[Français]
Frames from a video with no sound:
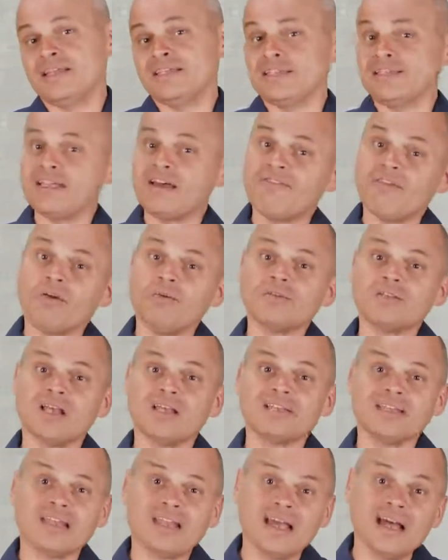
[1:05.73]
Ils étaient environ
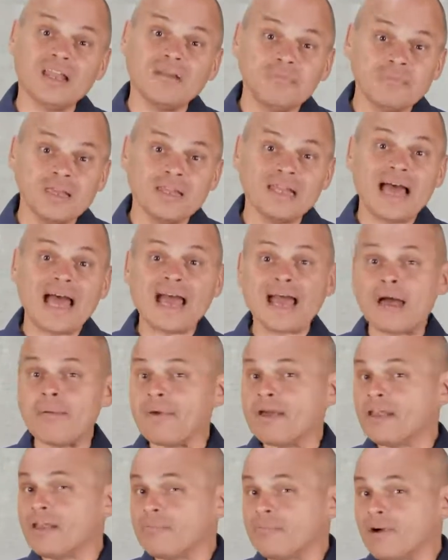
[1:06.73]
150 000
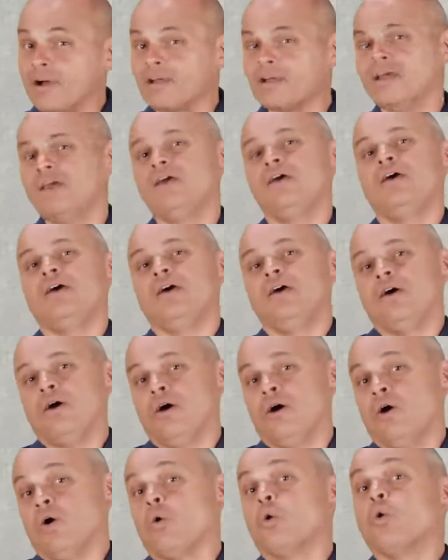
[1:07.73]
Arabes à l'époque.
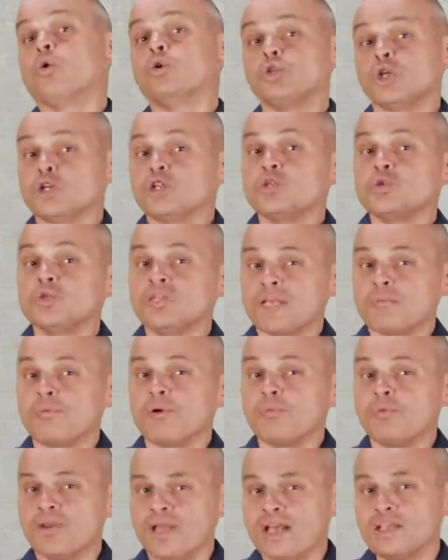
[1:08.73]
Euh, aujourd'hui, cette
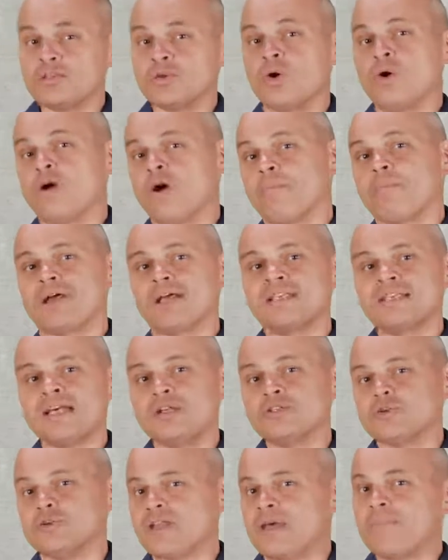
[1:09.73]
population
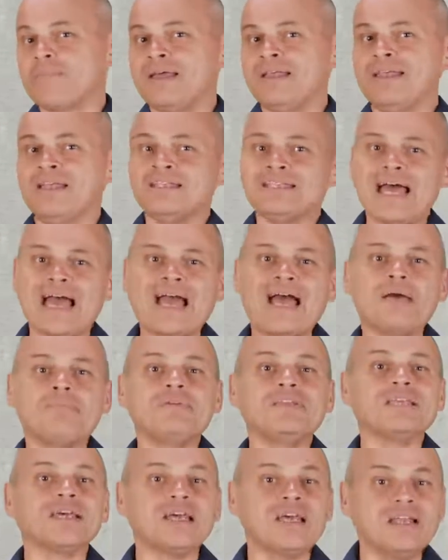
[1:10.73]
représente ce qu'on appelle les
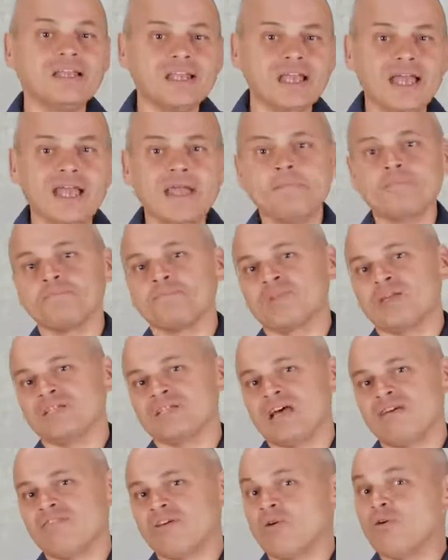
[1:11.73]
Arabes israéliens.
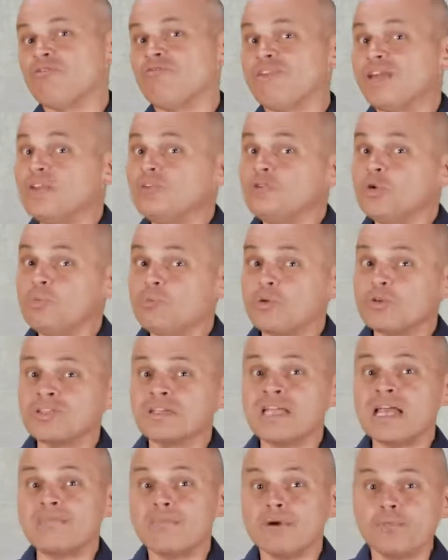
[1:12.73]
C'est environ 22
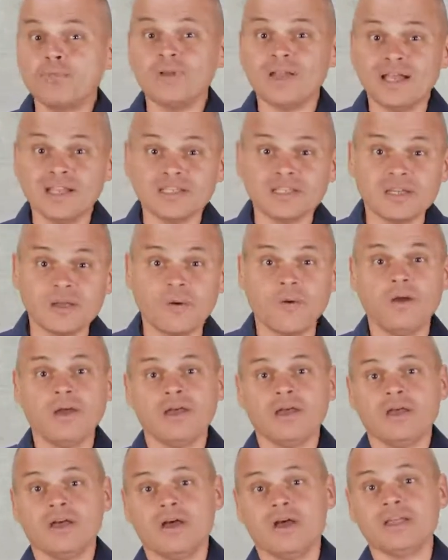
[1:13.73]
de la population
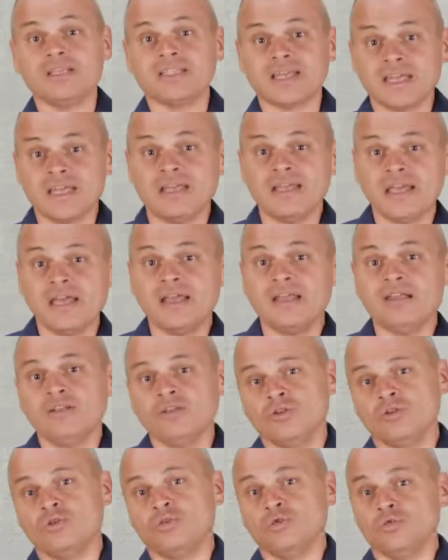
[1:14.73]
euh,
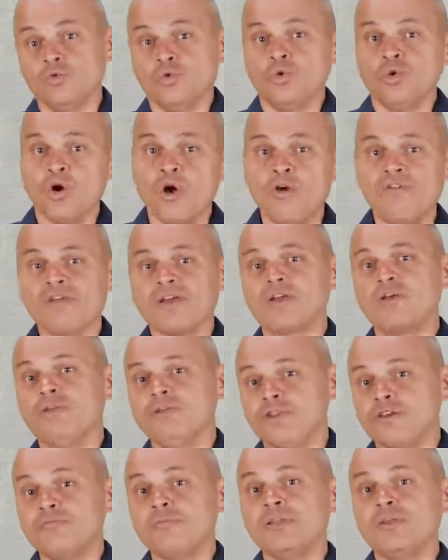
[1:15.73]
israélienne ou
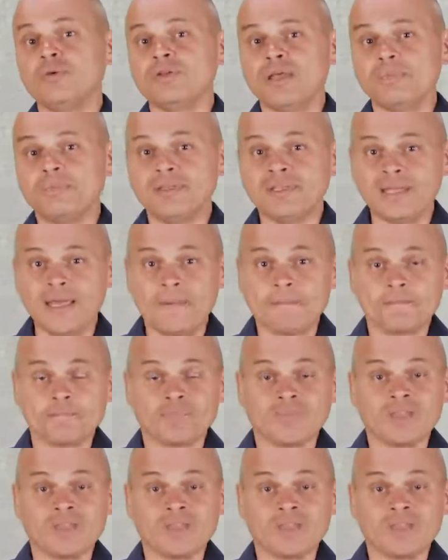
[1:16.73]
1,9 million d'habitants.